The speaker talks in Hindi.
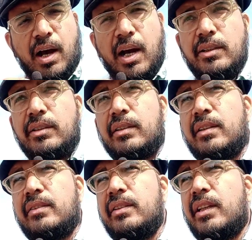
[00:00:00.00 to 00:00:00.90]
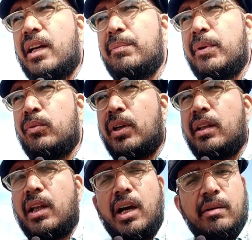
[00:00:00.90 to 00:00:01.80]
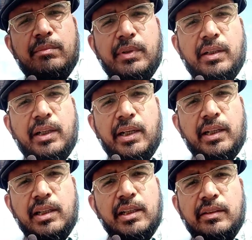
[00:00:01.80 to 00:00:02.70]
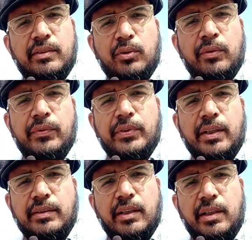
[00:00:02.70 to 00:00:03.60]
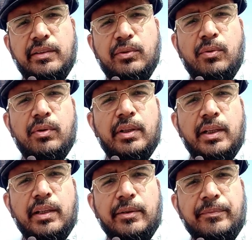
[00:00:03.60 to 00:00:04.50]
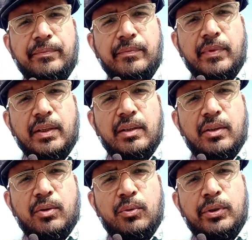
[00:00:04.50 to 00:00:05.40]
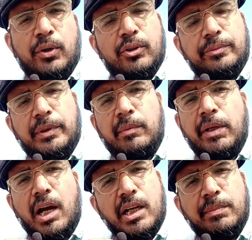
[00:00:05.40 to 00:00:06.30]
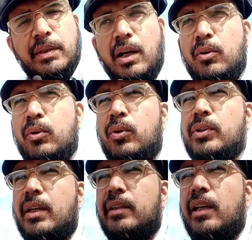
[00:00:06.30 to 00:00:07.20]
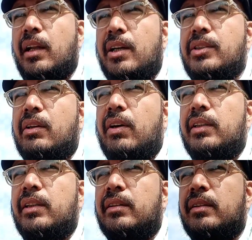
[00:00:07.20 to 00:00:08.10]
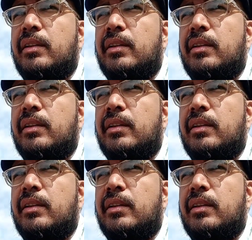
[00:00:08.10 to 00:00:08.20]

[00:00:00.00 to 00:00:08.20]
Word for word: आज किसी जगह पे उनका नाम लेने के लिए किसी को इन्फोसाइज़ करने की ज़रूरत नहीं है उनके हॉस्पिटल में आज भी लाखों लोग जाते हैं इलाज करवाते हैं